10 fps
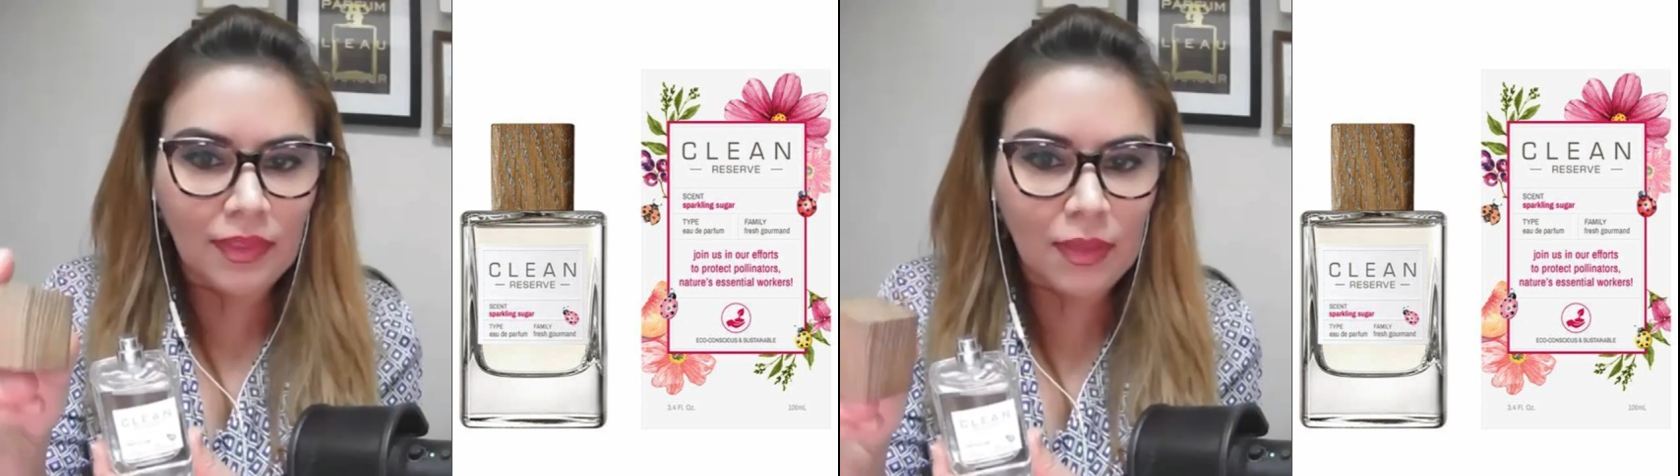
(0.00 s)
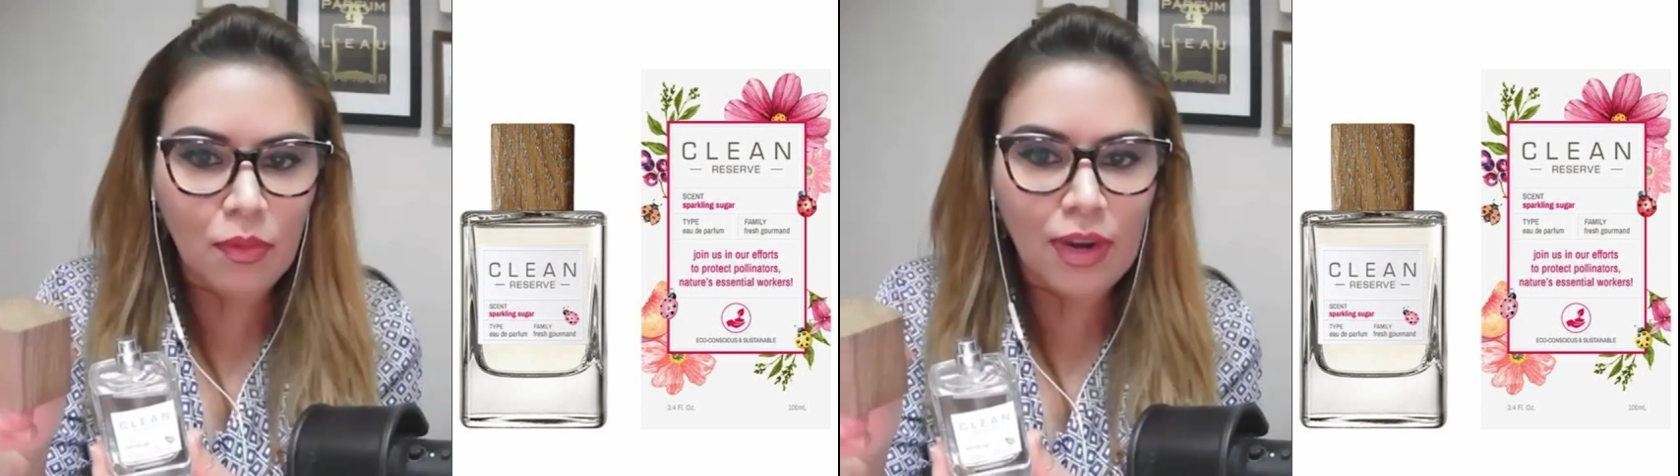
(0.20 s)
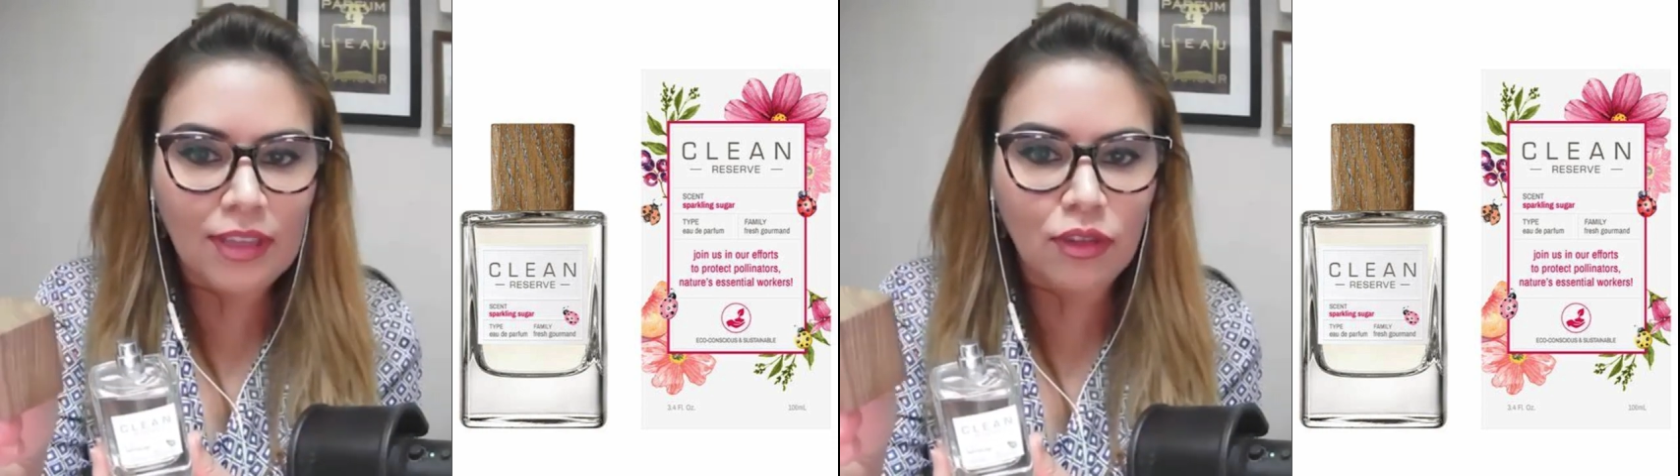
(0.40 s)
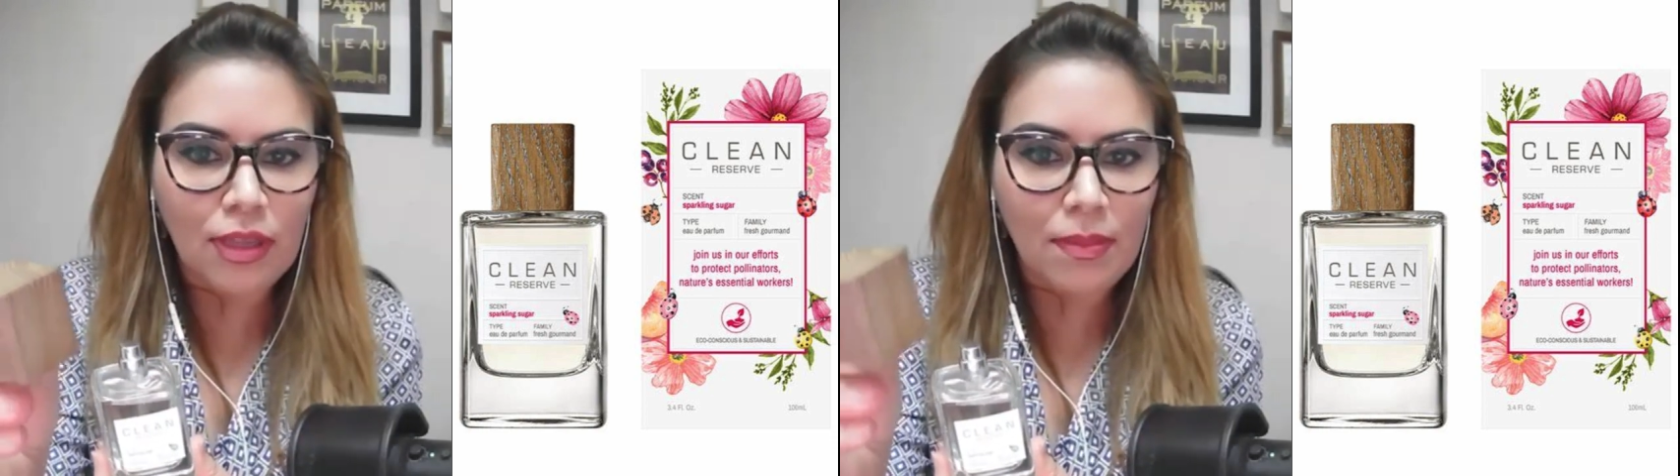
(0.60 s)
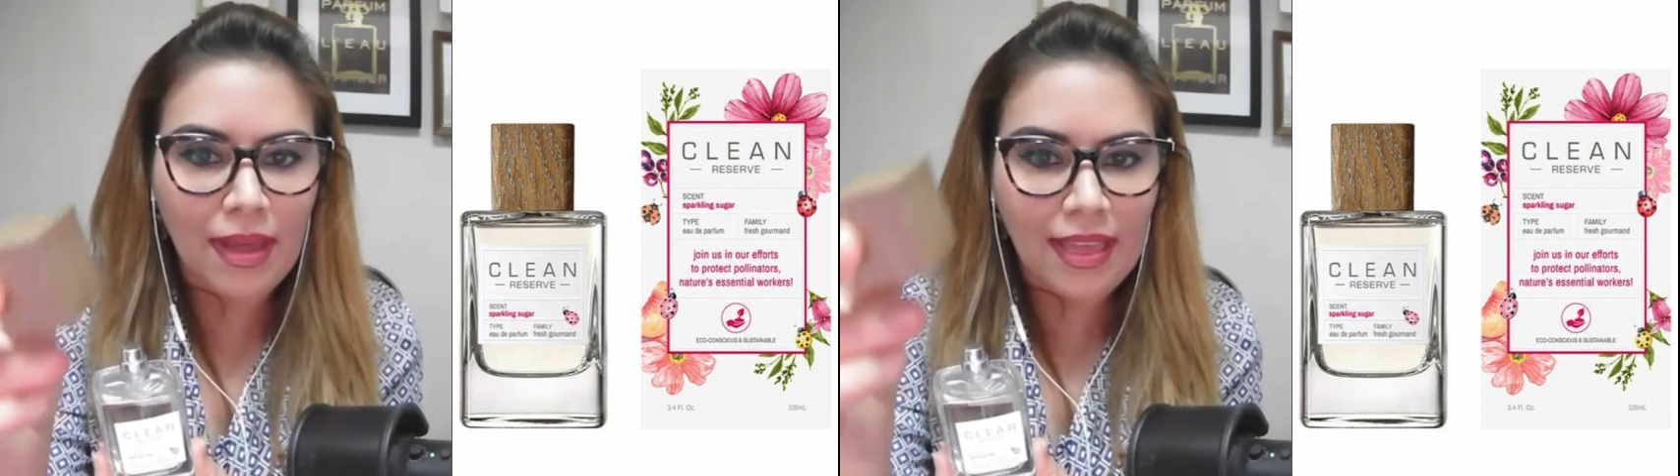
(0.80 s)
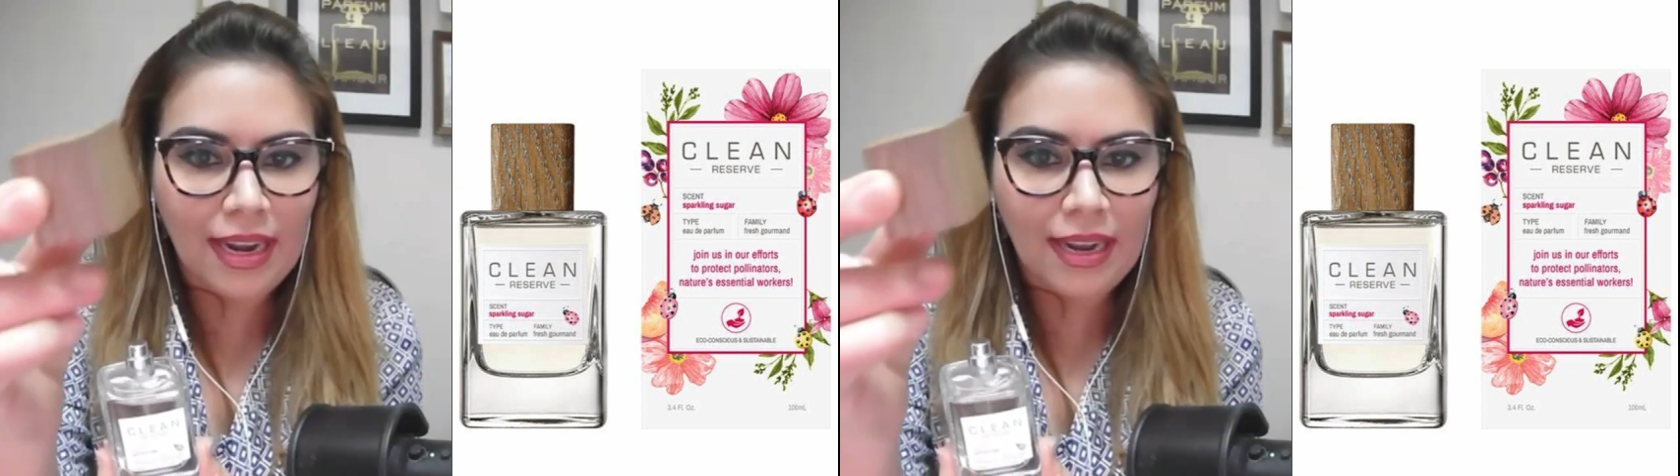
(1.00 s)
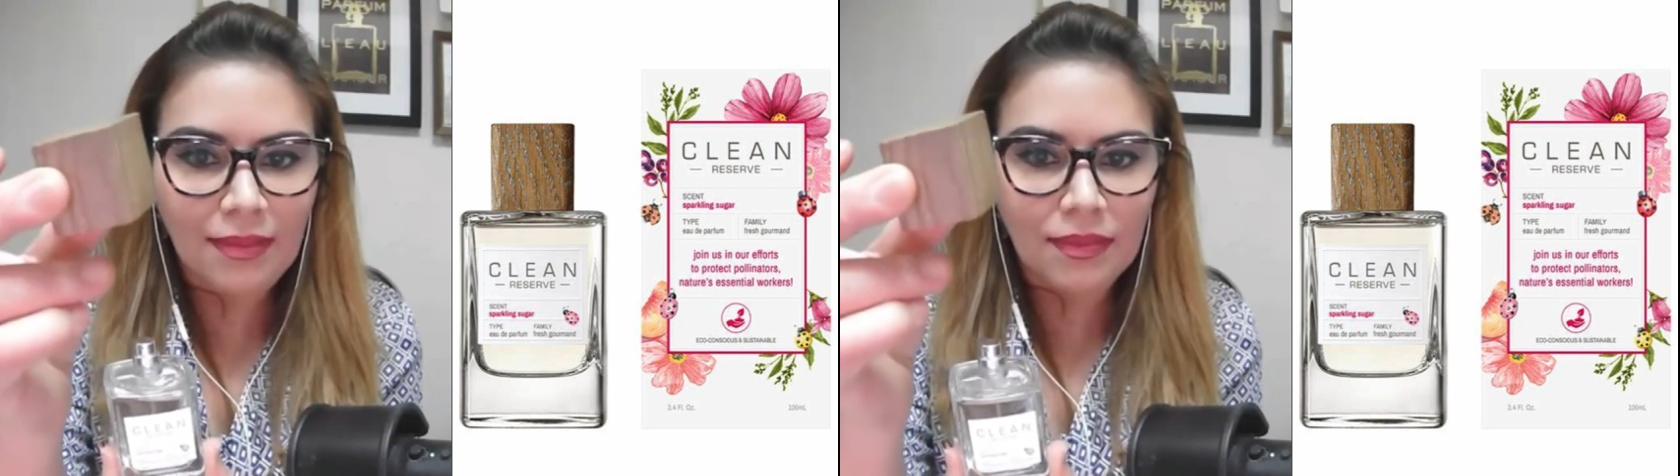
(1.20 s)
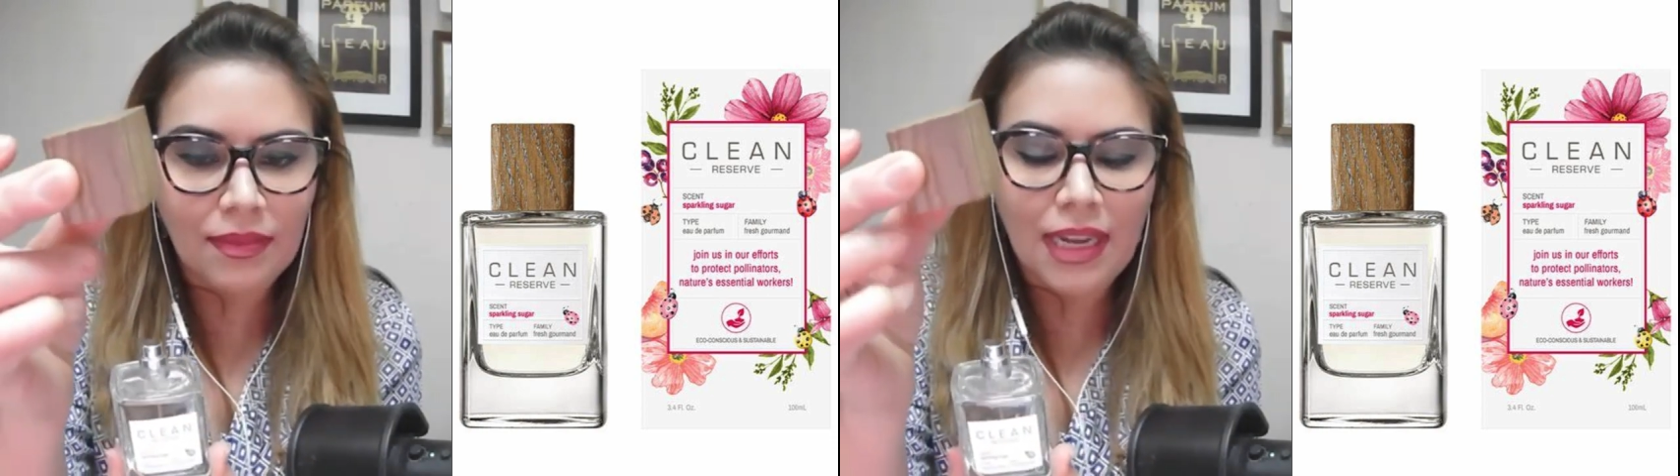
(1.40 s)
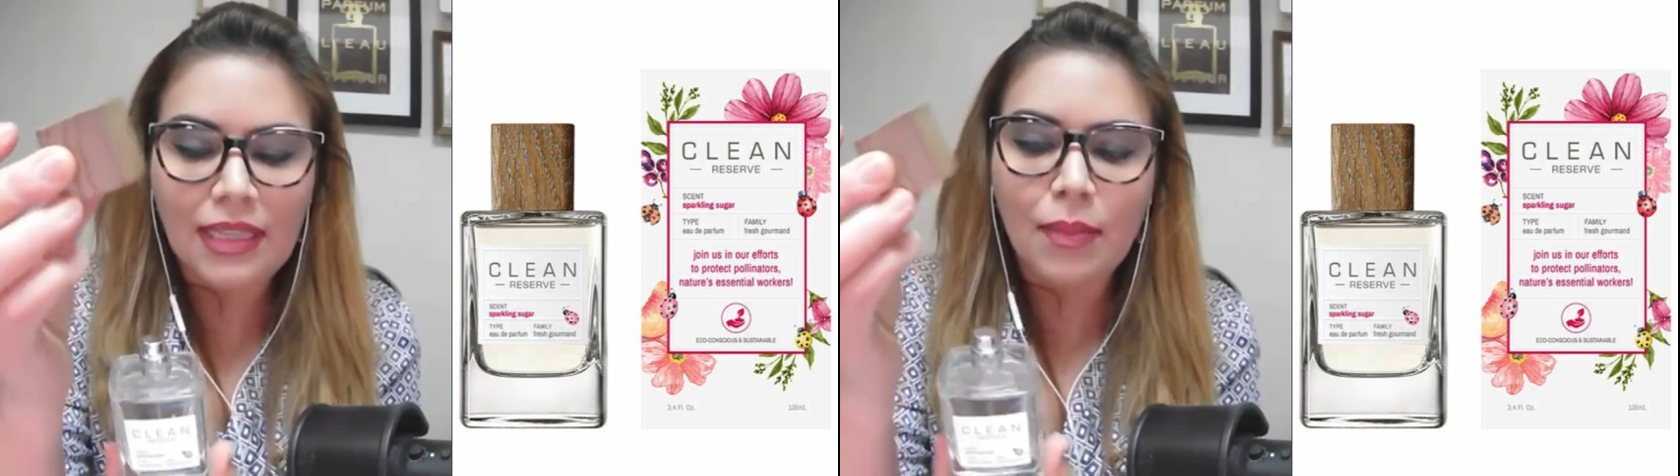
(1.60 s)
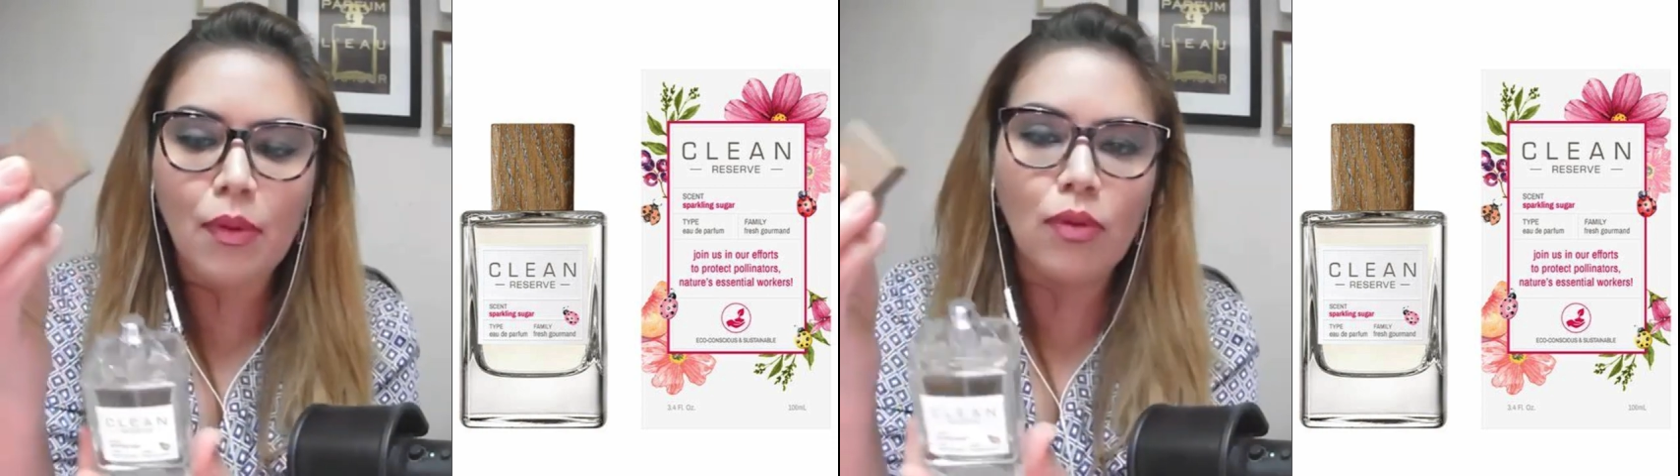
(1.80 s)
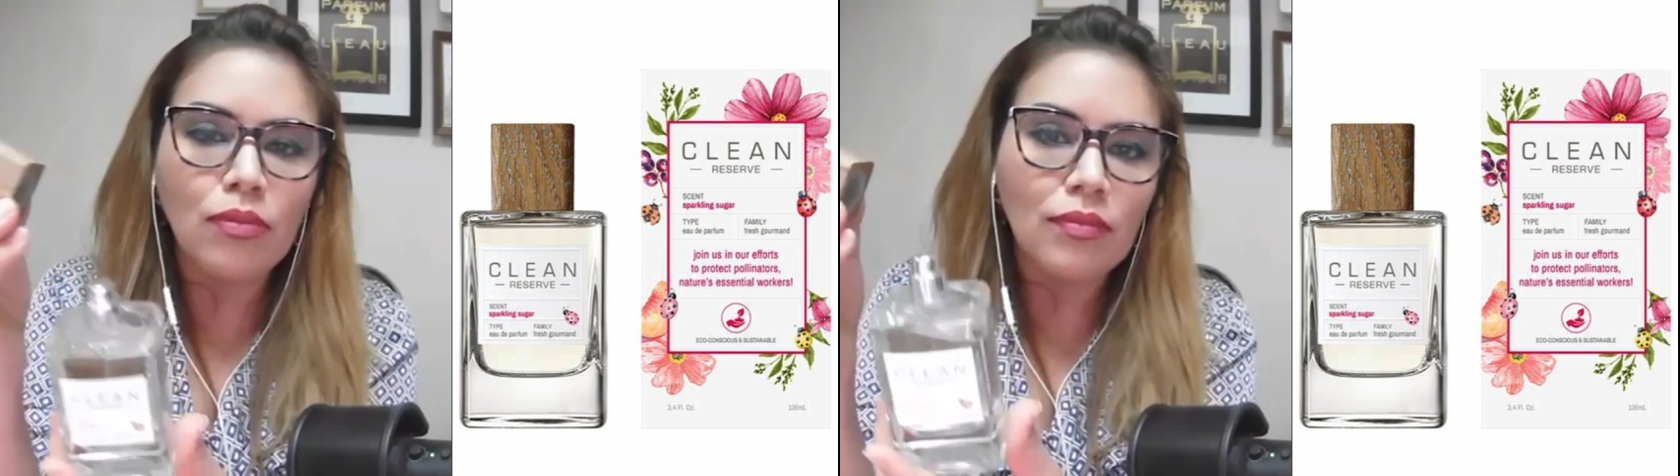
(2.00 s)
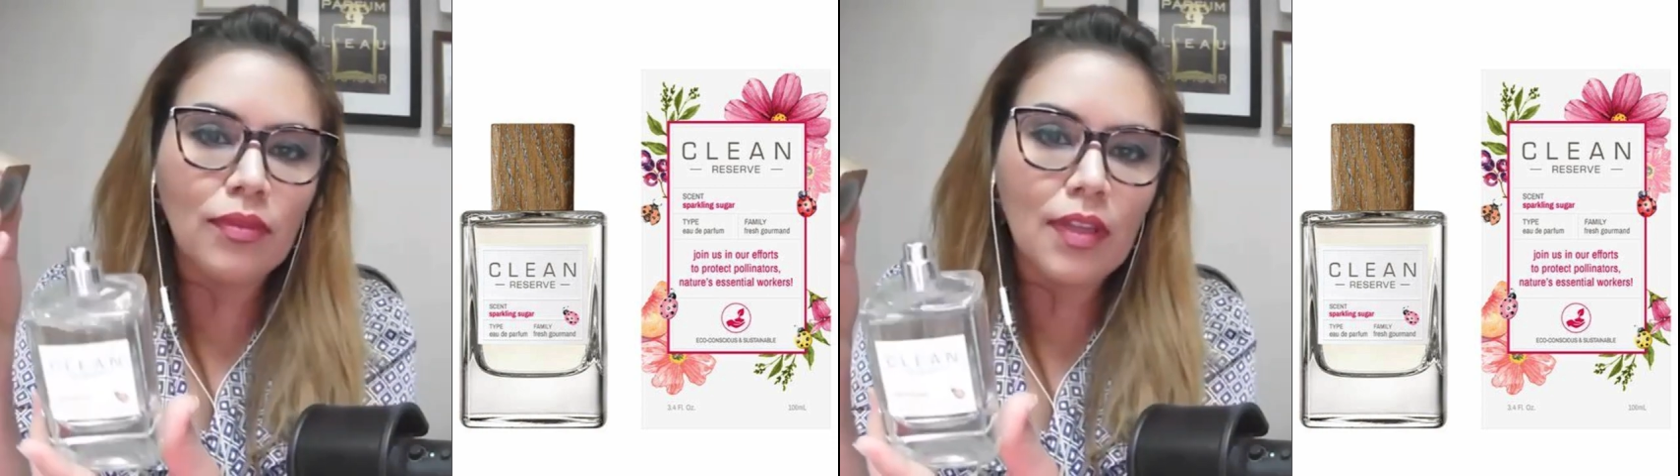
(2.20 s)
simulación de madera, el tapón.